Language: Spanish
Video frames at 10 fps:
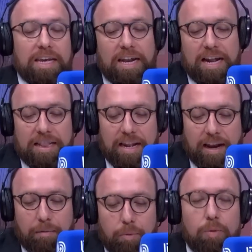General de
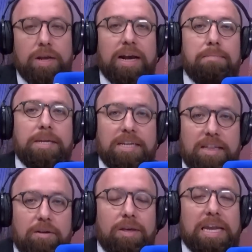la República al
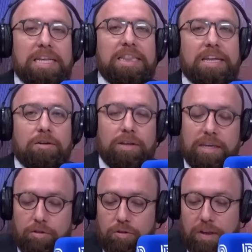Ministerio del Interior.
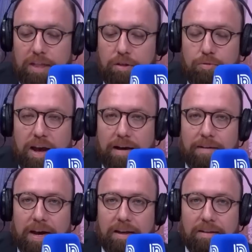Y esto se
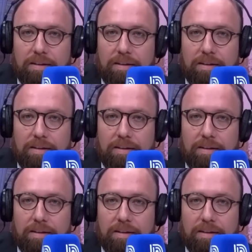titulaba